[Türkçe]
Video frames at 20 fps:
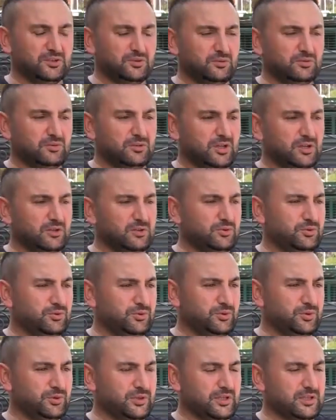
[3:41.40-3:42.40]
E, kulak
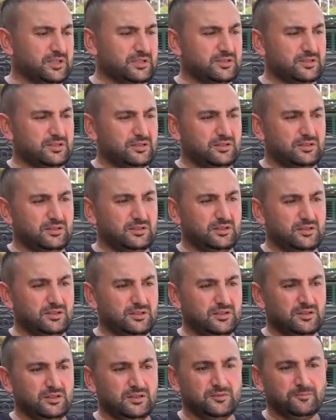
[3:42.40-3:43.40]
kuyruk
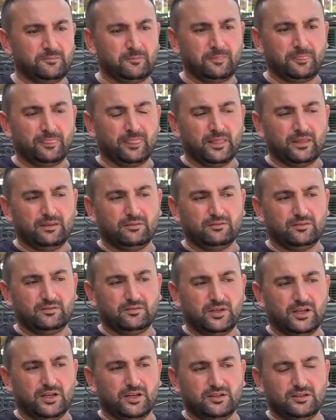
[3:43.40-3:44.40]
estetiğini
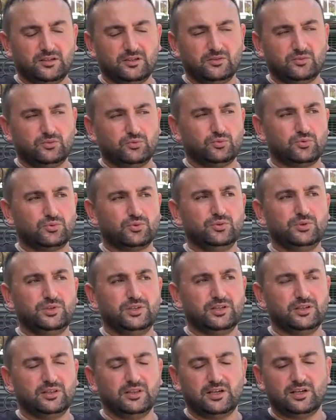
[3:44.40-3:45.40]
yani uzun
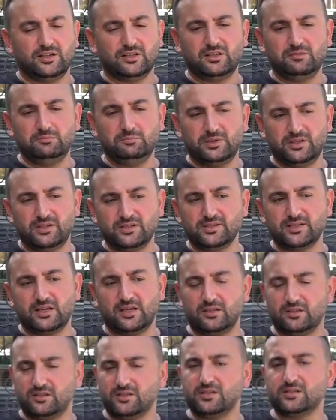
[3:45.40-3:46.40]
yıllardan beri
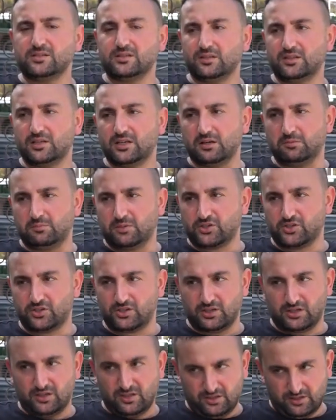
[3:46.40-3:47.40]
sadece estetik
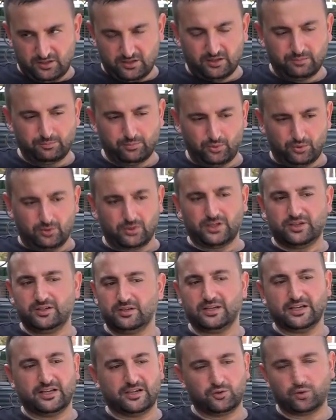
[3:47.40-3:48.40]
amaçla yapıyorlar.
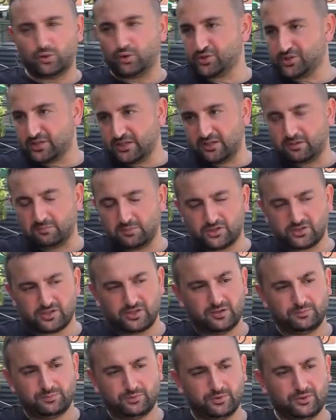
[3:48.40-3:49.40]
Yani görsel
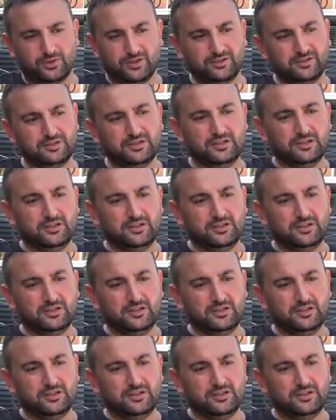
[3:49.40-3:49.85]
amaçla yapıyorlar.